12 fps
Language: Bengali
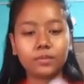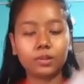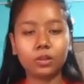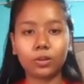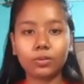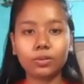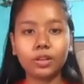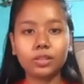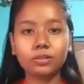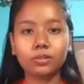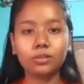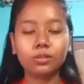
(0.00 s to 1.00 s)
লক্ষ্য
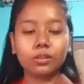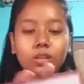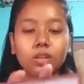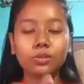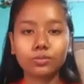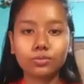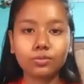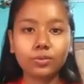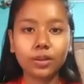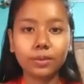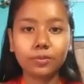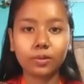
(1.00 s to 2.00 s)
করেছ
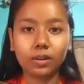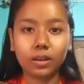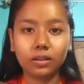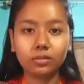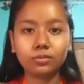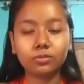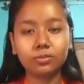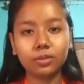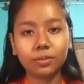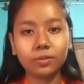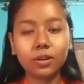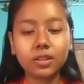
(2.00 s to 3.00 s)
গুবরে পোকা
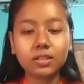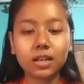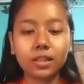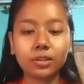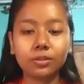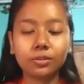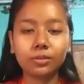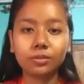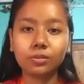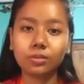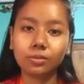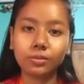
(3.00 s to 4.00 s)
গুবরে পোকা সাধারণত
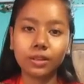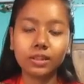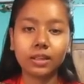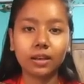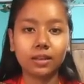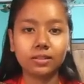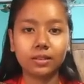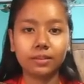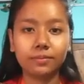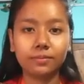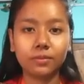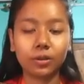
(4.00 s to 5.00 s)
গোবরে দেখা যায়
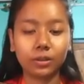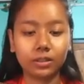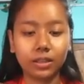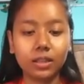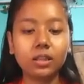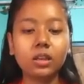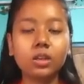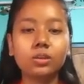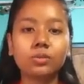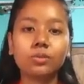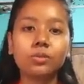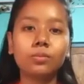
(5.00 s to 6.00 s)
অর্থাৎ
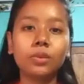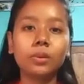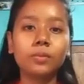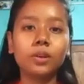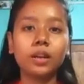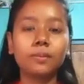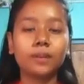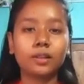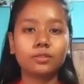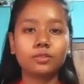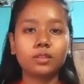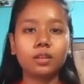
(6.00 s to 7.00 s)
গোবরে পোকার
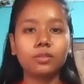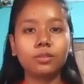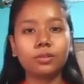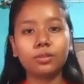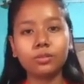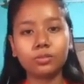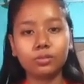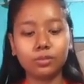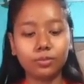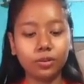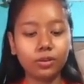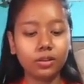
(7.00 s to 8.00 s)
বাসস্থান হলো
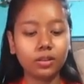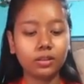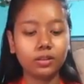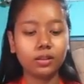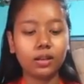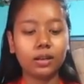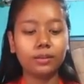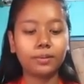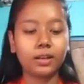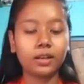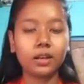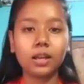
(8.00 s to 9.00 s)
গোবর
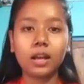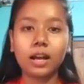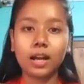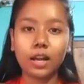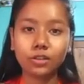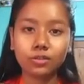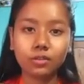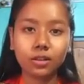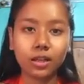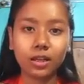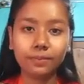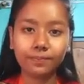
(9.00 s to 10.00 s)
আবার
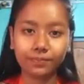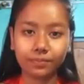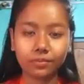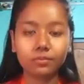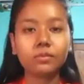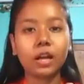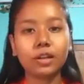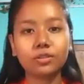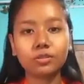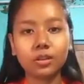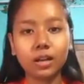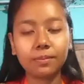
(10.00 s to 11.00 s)
আরশোলা
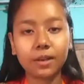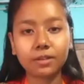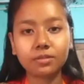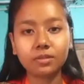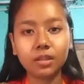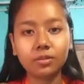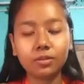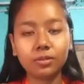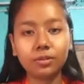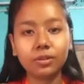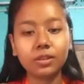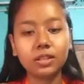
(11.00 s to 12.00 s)
আরশোলার বাসস্থান
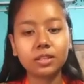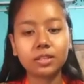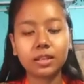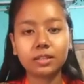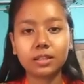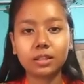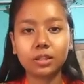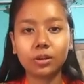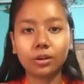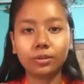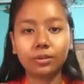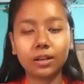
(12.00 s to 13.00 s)
হলো স্যাঁতস্যাঁতে
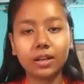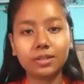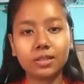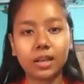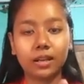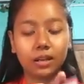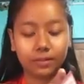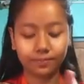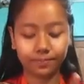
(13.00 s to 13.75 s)
অন্ধকার জায়গা